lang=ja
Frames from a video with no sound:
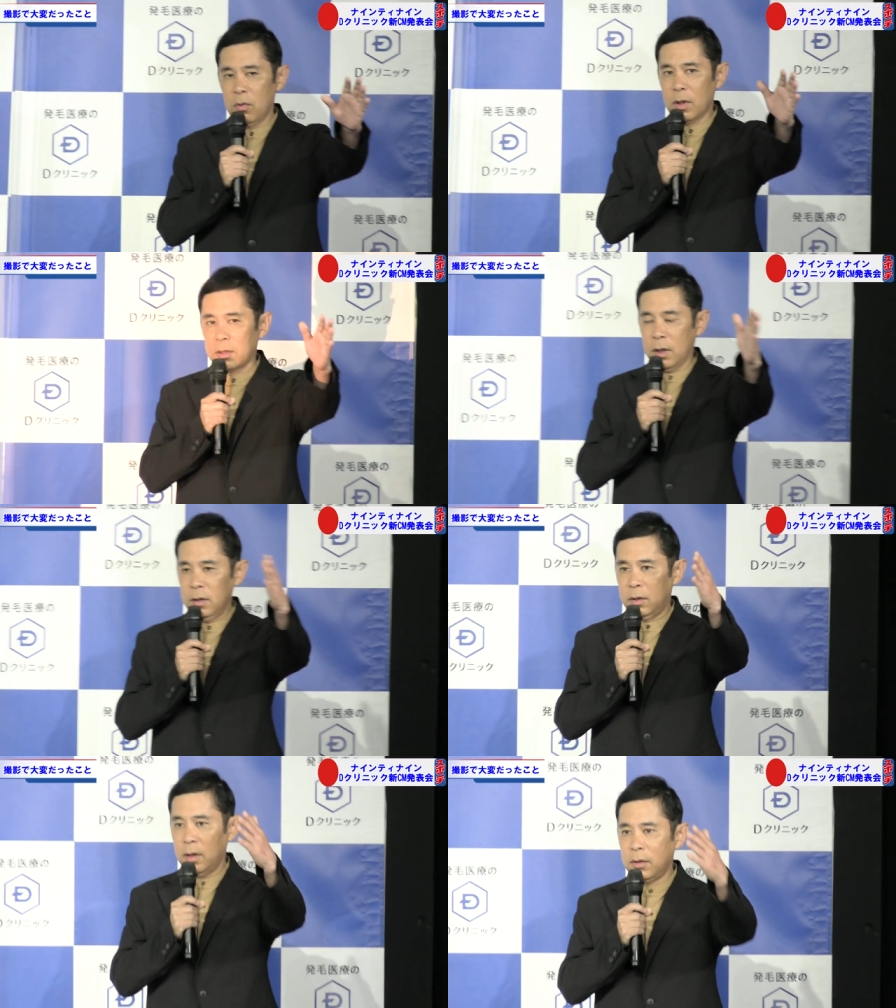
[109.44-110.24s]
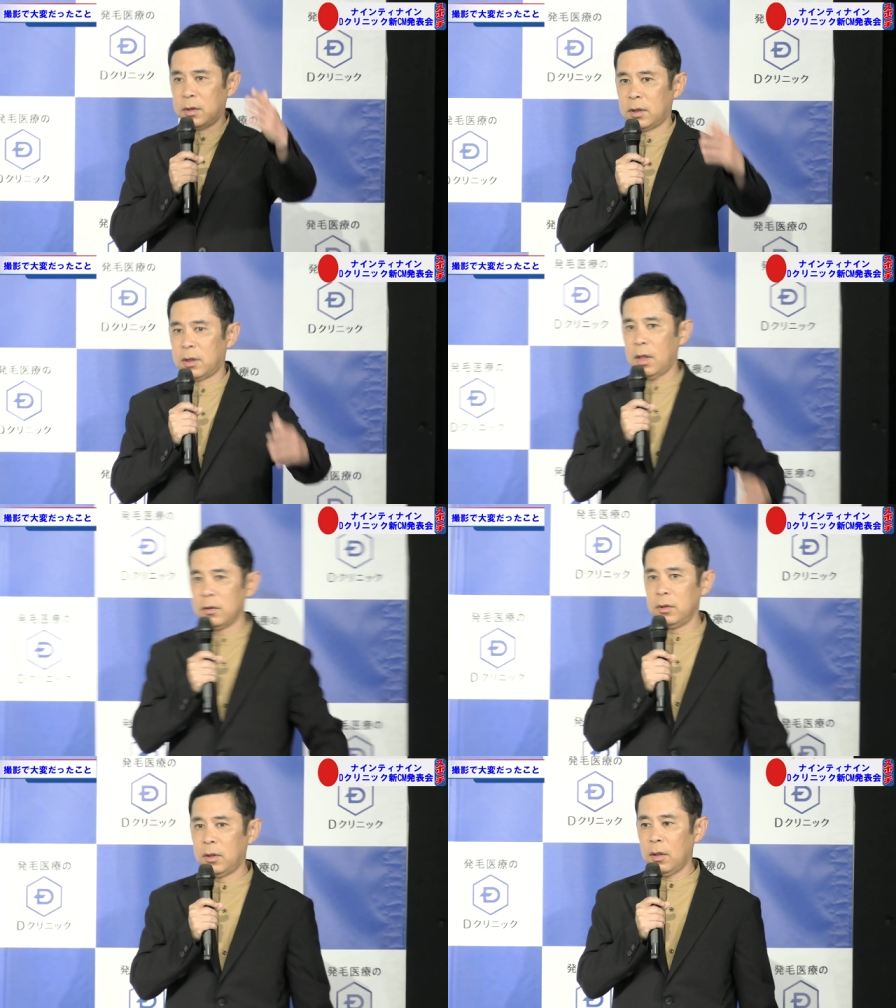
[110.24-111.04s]
ローンが全然近
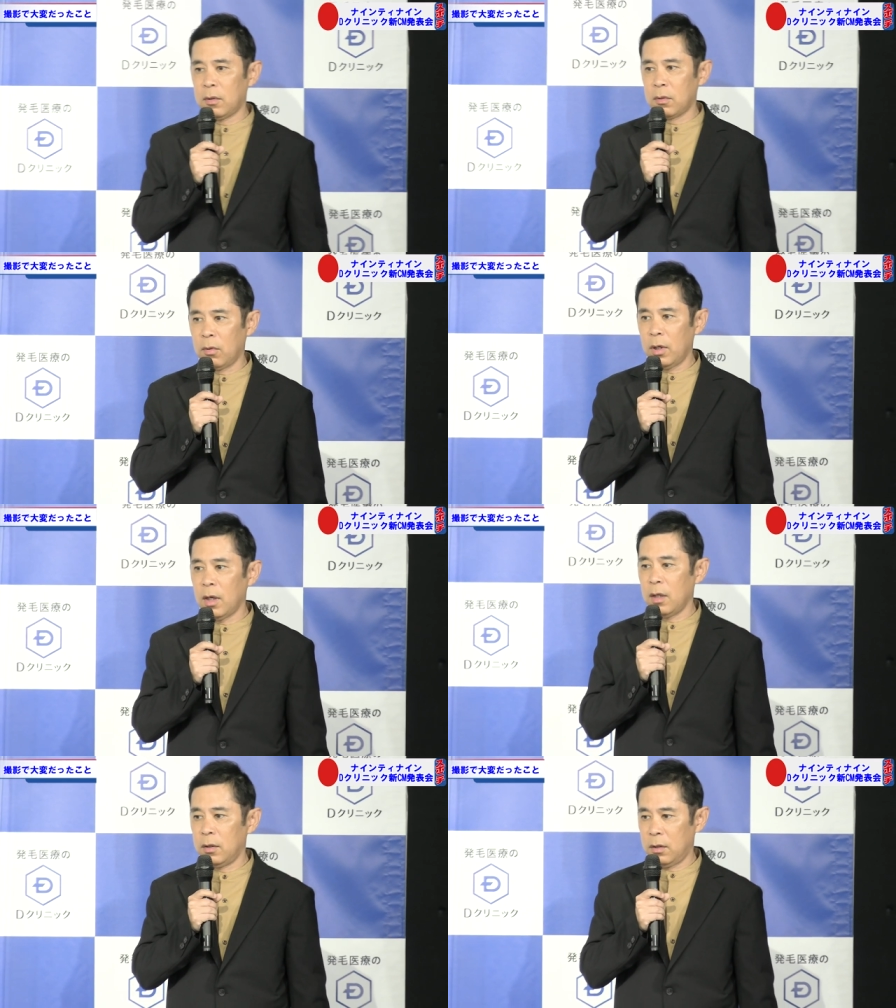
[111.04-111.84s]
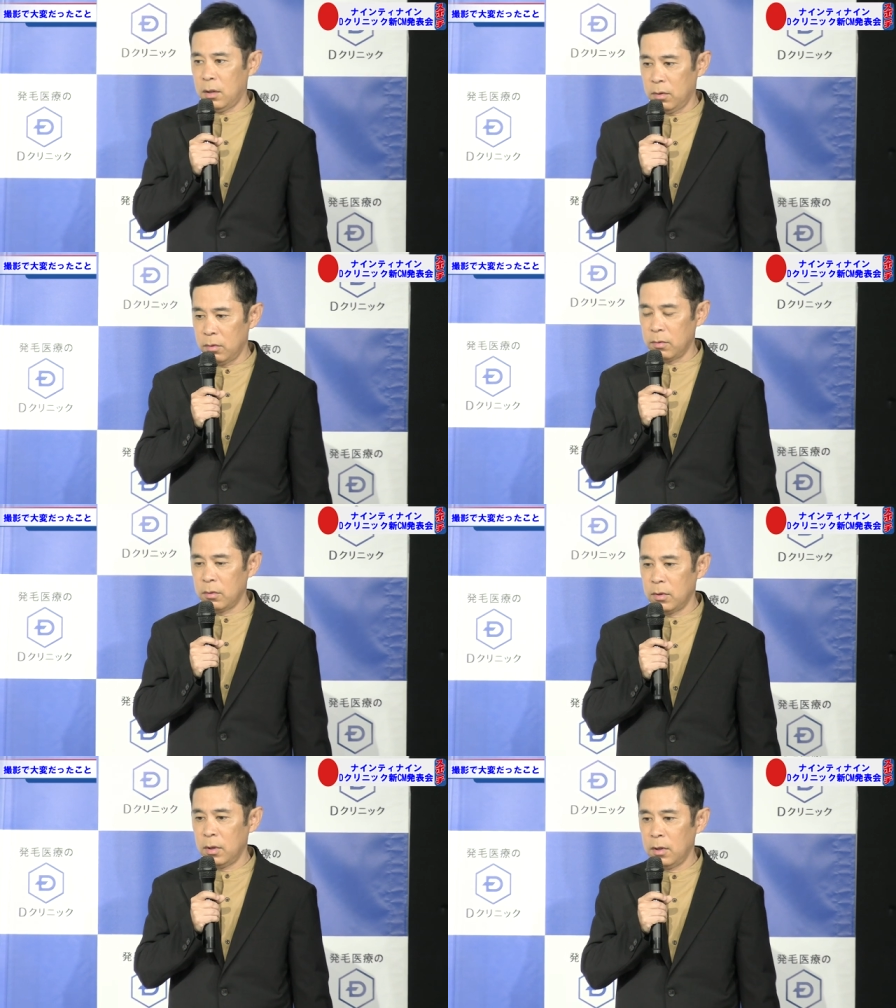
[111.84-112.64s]
づいてこれないってい
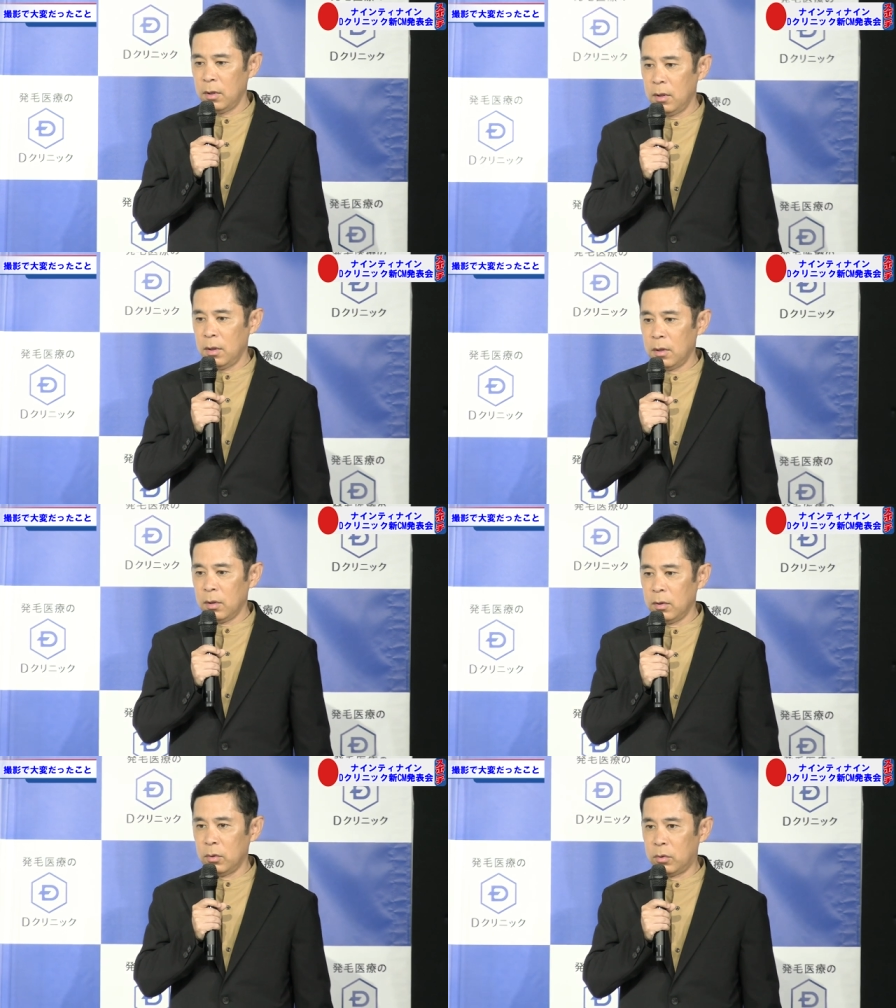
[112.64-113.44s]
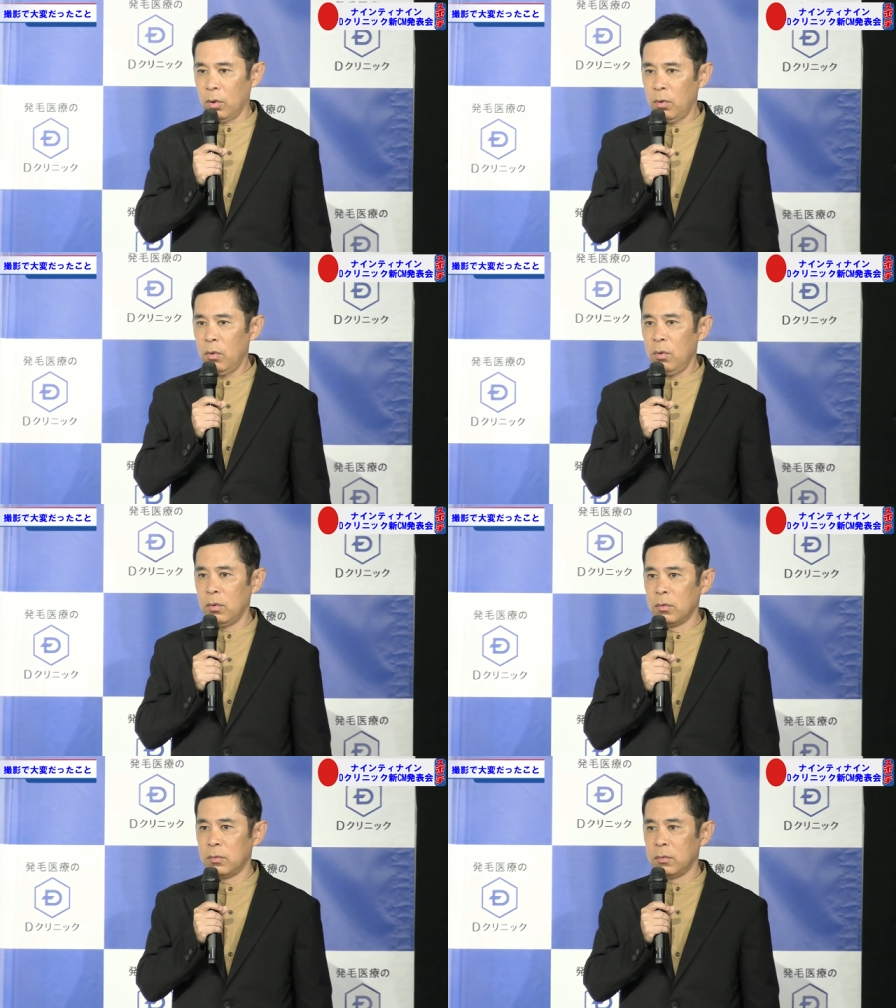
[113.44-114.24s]
う、うん、
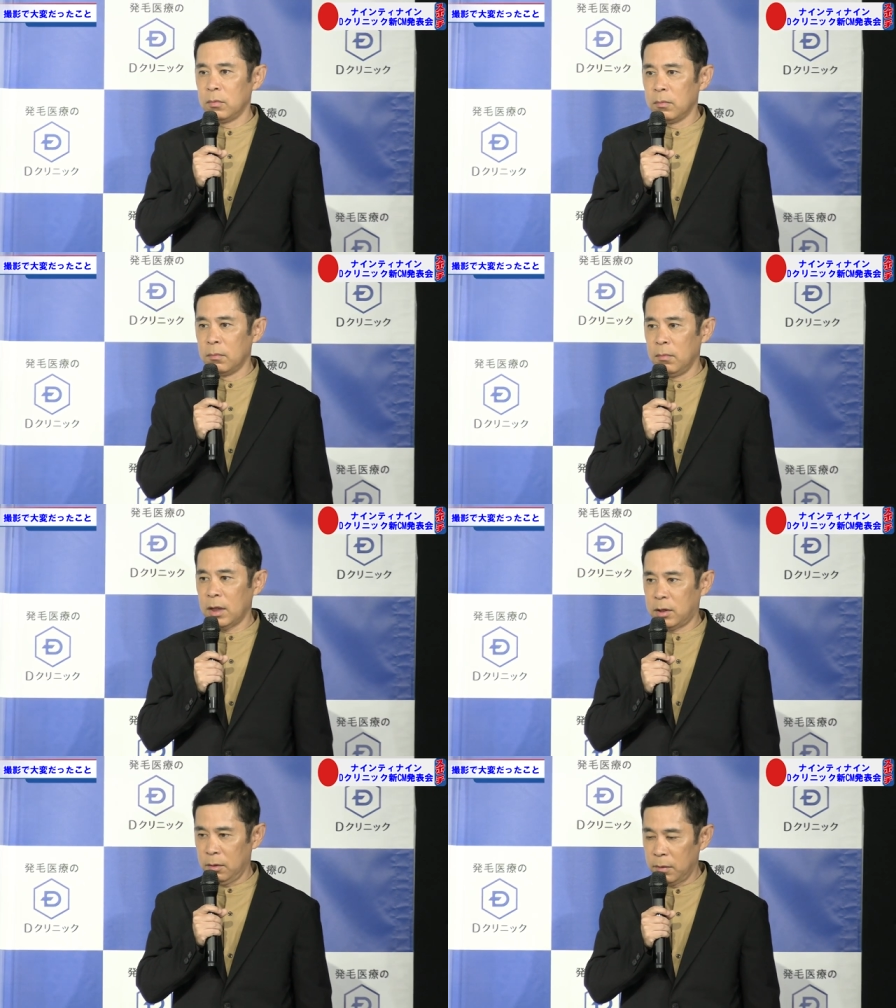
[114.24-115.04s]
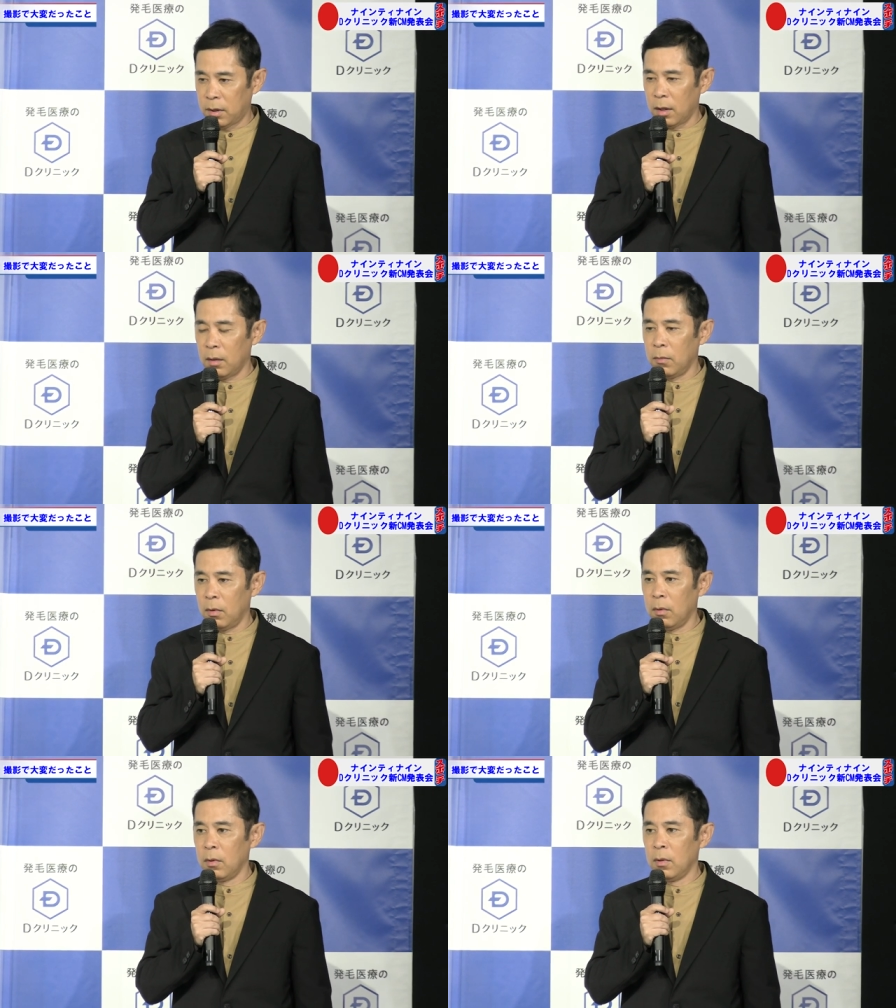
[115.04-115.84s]
ドローン待ちみたいなもん